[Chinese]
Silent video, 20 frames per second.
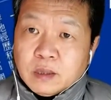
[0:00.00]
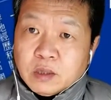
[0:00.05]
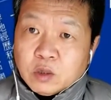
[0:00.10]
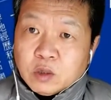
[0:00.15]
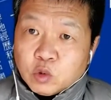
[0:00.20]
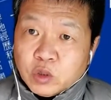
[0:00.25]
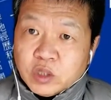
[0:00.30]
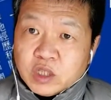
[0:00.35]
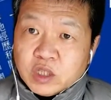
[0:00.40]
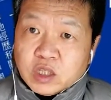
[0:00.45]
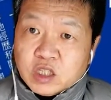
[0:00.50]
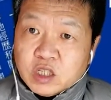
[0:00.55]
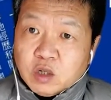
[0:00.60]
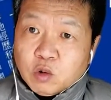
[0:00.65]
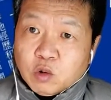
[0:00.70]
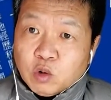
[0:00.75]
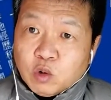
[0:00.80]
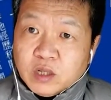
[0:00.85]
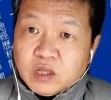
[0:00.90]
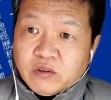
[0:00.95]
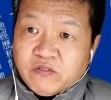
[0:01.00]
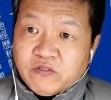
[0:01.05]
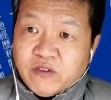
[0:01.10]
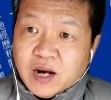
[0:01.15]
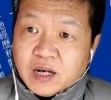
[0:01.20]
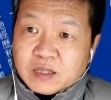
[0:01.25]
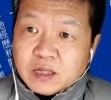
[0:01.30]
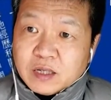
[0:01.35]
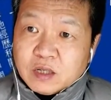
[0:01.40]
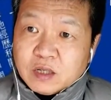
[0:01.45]
随着社会的
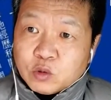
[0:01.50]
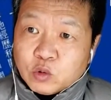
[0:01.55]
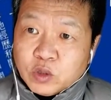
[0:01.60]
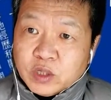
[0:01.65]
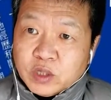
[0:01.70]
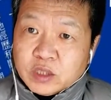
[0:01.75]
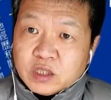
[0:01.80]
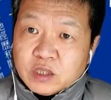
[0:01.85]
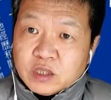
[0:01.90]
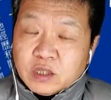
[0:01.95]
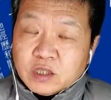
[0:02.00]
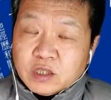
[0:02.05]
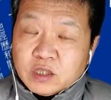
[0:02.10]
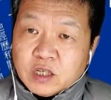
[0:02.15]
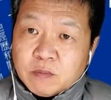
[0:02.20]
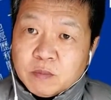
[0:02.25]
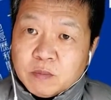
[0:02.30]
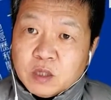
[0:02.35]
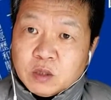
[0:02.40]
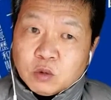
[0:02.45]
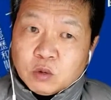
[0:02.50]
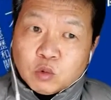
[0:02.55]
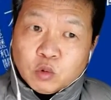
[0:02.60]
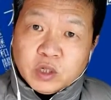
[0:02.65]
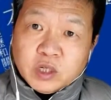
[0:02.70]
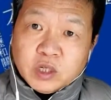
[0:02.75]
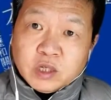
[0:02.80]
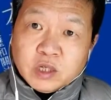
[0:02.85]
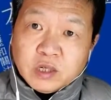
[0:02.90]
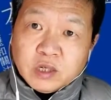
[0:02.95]
发展，随着人们
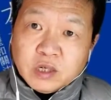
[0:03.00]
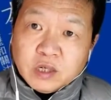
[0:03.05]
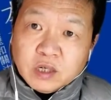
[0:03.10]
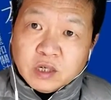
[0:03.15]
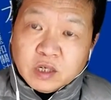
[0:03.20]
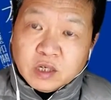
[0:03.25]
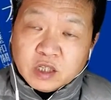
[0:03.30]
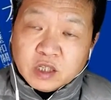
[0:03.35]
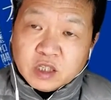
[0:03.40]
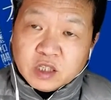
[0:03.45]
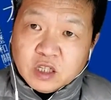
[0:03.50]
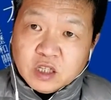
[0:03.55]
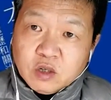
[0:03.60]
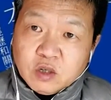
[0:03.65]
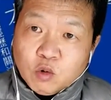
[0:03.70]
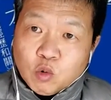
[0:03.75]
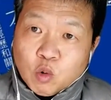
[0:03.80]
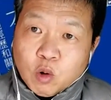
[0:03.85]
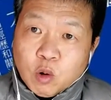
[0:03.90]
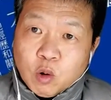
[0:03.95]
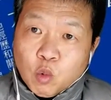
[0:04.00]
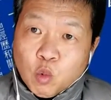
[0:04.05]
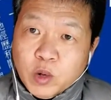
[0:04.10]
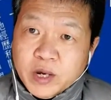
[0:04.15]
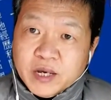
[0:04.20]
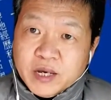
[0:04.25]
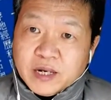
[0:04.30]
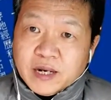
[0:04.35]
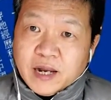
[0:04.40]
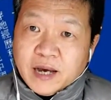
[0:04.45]
对生活
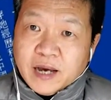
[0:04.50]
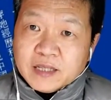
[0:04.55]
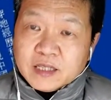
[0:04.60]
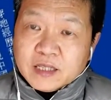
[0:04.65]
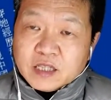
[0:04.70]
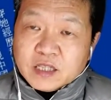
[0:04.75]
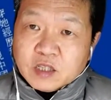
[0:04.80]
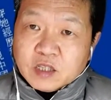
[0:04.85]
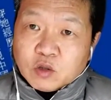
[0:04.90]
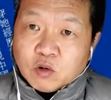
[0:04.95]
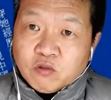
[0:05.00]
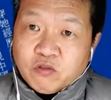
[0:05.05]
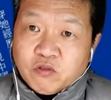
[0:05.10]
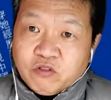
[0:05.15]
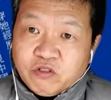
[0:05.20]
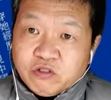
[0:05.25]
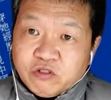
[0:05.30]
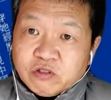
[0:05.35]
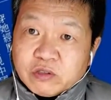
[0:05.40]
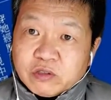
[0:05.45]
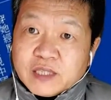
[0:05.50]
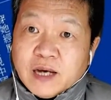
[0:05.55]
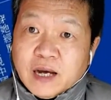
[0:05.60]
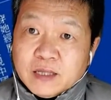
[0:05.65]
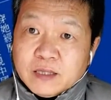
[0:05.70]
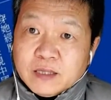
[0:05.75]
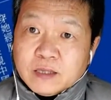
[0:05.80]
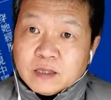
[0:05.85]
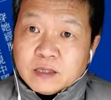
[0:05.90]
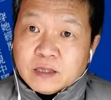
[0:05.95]
未来的这种负
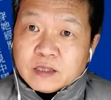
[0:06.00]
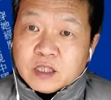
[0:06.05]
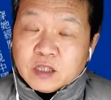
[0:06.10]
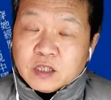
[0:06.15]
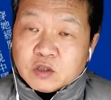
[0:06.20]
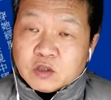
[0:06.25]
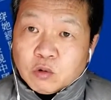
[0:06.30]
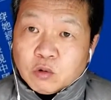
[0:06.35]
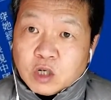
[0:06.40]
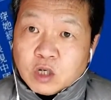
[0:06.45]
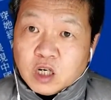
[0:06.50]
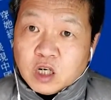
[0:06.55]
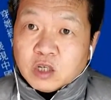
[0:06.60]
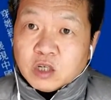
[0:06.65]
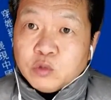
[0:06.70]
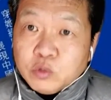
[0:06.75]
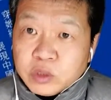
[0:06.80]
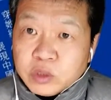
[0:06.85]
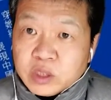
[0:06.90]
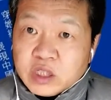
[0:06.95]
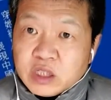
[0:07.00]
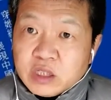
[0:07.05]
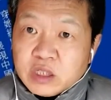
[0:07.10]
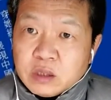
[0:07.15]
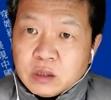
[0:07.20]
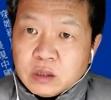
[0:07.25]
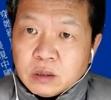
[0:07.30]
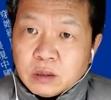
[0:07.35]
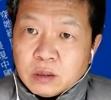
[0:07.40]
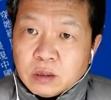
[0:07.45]
担的这种可预
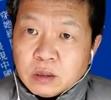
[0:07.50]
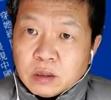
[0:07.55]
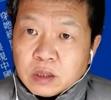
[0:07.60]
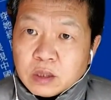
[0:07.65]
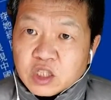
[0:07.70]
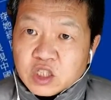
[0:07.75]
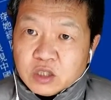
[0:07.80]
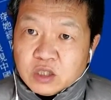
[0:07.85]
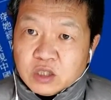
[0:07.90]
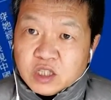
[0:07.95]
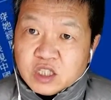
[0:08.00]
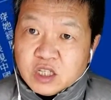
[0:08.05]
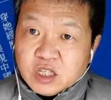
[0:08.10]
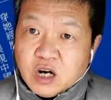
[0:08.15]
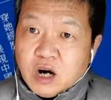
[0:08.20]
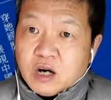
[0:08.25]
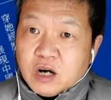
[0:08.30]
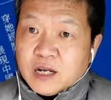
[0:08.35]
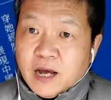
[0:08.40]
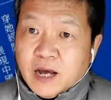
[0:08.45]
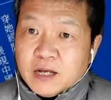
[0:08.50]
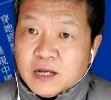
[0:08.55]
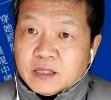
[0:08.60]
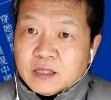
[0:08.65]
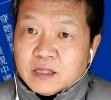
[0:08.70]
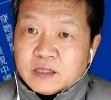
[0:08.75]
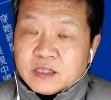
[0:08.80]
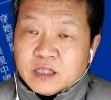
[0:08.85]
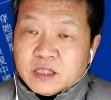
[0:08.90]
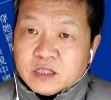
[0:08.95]
期，使得生二胎
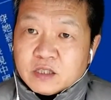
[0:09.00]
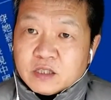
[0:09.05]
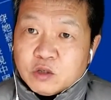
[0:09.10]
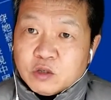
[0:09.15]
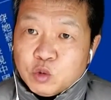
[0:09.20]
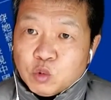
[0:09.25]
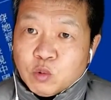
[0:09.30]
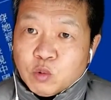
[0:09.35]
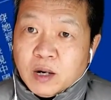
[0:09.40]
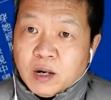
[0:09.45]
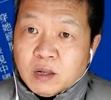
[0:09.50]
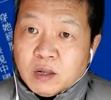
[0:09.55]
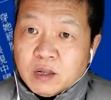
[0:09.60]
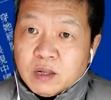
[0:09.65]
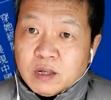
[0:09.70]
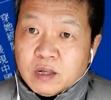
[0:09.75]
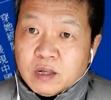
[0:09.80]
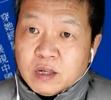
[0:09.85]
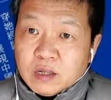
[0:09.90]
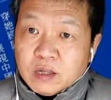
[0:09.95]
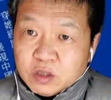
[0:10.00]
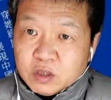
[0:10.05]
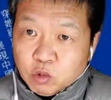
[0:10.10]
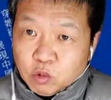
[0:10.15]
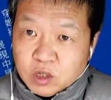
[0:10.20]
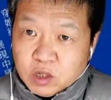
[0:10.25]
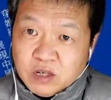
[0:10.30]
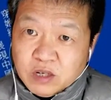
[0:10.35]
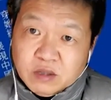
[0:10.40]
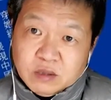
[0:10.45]
的这个欲望
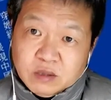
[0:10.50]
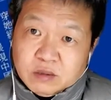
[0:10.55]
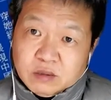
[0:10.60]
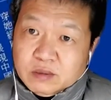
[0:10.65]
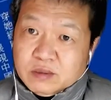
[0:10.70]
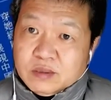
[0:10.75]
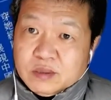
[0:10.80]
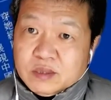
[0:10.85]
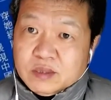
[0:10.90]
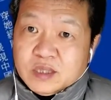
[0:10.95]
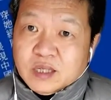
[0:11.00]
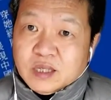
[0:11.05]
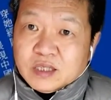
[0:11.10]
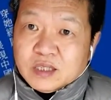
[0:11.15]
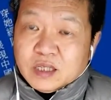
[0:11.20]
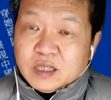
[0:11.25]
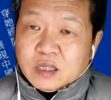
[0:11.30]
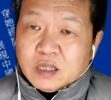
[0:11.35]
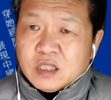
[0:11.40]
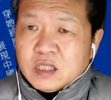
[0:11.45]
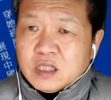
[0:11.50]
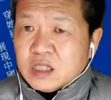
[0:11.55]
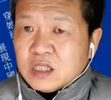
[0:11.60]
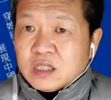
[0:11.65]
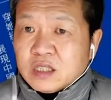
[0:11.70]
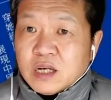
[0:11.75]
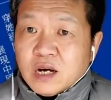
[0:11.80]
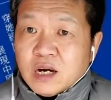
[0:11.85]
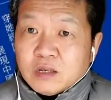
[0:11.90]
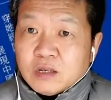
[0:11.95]
就更。下下降，你
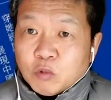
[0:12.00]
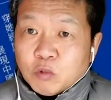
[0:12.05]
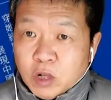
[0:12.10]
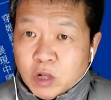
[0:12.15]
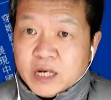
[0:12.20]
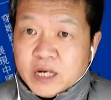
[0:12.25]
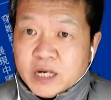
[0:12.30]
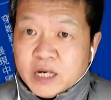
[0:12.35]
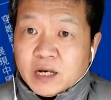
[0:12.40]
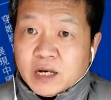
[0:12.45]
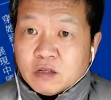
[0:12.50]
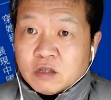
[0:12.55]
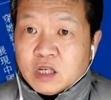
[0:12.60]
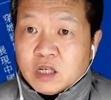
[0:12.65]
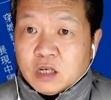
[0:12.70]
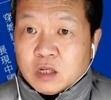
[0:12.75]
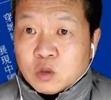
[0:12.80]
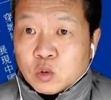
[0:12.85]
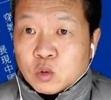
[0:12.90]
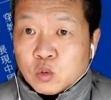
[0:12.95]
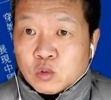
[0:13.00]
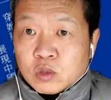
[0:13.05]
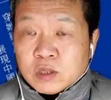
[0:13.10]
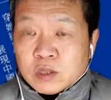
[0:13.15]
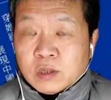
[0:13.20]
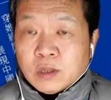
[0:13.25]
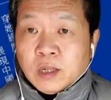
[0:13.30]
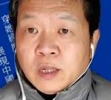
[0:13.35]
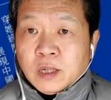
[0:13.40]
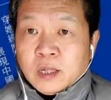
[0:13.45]
像我也看到这个数
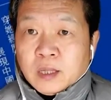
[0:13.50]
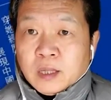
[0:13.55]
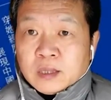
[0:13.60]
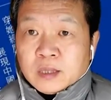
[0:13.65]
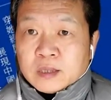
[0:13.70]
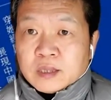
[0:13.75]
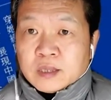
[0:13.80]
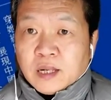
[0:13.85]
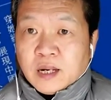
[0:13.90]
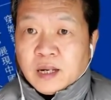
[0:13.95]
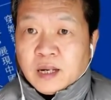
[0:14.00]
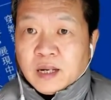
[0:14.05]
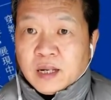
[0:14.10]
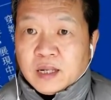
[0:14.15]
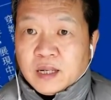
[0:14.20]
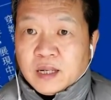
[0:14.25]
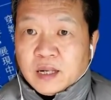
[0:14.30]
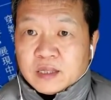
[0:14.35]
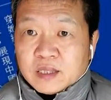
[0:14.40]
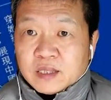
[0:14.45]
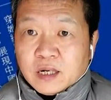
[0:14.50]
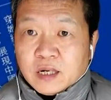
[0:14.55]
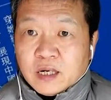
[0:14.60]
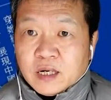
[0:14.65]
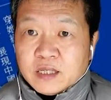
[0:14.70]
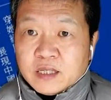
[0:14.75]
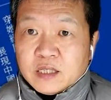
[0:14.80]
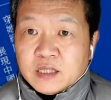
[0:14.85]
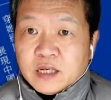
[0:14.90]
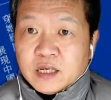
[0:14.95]
字，在两千二
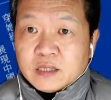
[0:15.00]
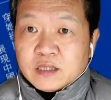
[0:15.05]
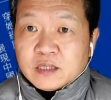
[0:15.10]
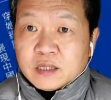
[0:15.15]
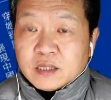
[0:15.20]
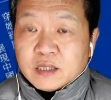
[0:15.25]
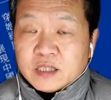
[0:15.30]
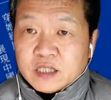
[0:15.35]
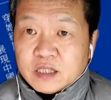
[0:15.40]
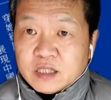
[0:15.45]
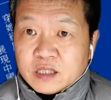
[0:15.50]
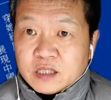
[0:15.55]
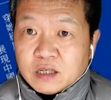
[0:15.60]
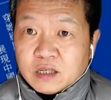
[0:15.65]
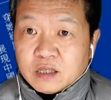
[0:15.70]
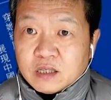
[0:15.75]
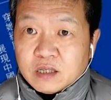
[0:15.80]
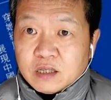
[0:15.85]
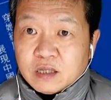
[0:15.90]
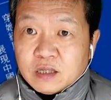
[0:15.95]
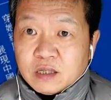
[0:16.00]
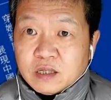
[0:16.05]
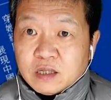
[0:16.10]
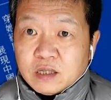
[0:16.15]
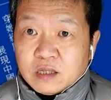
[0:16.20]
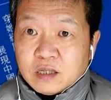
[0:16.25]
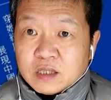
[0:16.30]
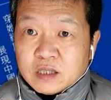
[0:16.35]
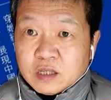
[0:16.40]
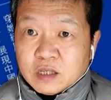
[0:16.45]
零年的新生儿的
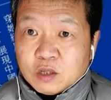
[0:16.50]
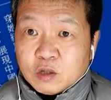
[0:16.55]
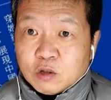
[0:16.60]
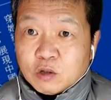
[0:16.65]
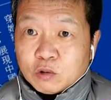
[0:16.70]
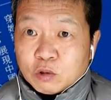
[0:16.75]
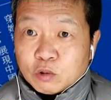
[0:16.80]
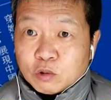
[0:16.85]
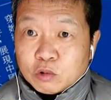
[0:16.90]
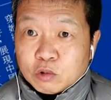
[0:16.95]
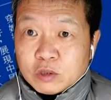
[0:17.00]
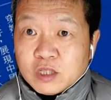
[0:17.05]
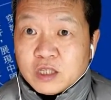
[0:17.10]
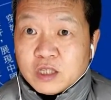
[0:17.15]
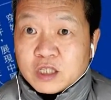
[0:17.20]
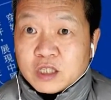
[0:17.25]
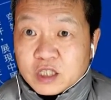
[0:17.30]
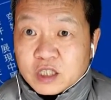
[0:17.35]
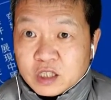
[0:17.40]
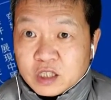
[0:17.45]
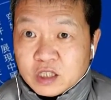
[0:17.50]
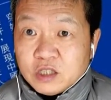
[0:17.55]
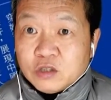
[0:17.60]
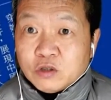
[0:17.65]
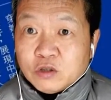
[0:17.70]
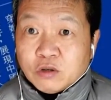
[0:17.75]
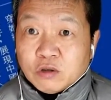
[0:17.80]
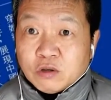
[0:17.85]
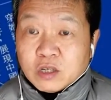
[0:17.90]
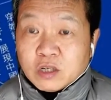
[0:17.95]
人口的出生率只
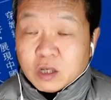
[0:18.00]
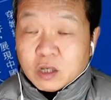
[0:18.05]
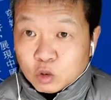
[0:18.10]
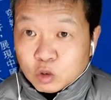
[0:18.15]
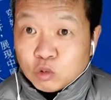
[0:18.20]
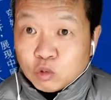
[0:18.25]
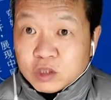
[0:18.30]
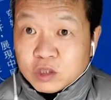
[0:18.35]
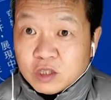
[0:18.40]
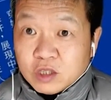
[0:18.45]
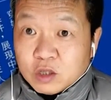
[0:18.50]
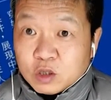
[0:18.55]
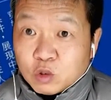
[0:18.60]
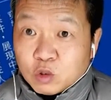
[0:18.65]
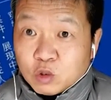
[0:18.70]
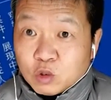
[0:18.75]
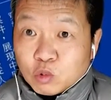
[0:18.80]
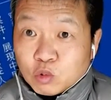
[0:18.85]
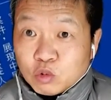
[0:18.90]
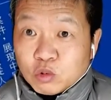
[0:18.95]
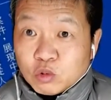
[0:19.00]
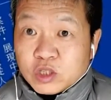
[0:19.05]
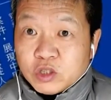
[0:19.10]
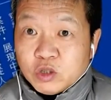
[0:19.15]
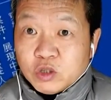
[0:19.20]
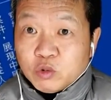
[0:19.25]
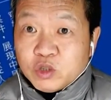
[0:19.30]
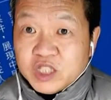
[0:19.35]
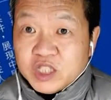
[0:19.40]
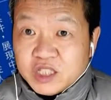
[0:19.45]
有出生的总数只
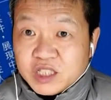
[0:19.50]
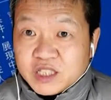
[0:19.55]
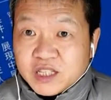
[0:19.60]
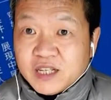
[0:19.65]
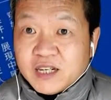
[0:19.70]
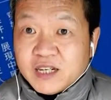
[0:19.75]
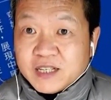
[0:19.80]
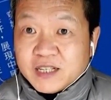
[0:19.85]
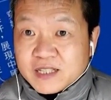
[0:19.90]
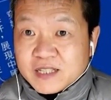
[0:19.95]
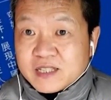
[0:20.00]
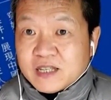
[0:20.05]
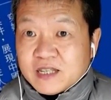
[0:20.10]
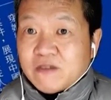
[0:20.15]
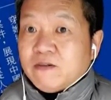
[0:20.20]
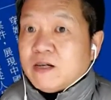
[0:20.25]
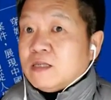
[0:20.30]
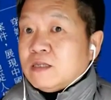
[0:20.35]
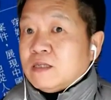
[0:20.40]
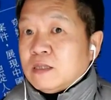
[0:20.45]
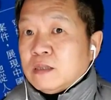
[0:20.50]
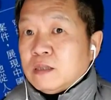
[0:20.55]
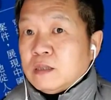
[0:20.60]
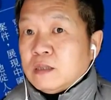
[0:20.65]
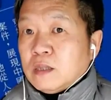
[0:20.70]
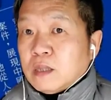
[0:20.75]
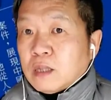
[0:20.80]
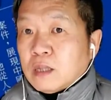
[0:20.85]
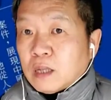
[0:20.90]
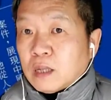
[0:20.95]
有一千零三万人，
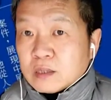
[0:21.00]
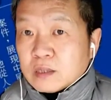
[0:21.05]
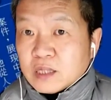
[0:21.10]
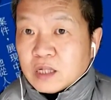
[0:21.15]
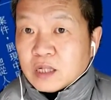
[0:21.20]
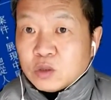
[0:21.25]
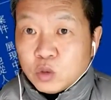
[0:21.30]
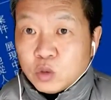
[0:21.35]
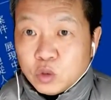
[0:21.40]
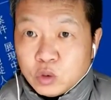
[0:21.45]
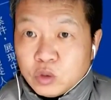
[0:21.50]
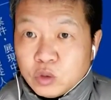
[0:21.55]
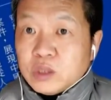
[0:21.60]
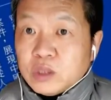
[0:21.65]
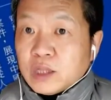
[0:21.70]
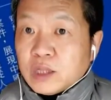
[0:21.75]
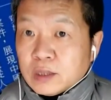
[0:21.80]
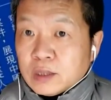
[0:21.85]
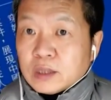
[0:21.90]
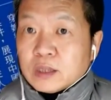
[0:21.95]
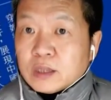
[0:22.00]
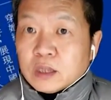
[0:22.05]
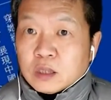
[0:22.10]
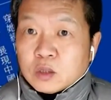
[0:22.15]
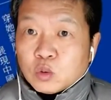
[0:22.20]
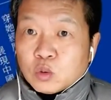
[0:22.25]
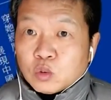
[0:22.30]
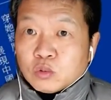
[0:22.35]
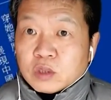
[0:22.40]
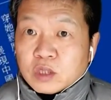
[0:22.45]
而在去年的这个
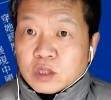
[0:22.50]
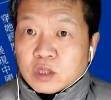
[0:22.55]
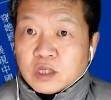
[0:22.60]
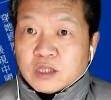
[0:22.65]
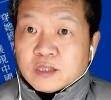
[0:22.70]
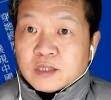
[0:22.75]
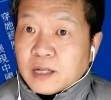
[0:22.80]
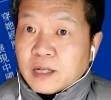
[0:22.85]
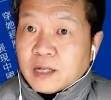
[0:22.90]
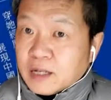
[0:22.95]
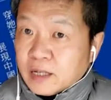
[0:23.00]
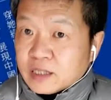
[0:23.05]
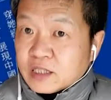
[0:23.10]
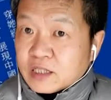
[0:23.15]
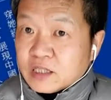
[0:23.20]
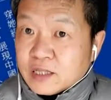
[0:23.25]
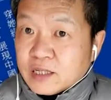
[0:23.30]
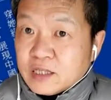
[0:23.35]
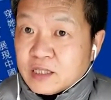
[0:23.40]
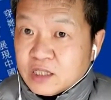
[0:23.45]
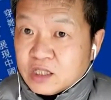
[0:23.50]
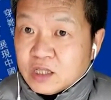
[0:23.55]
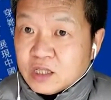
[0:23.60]
数字可能大概是在一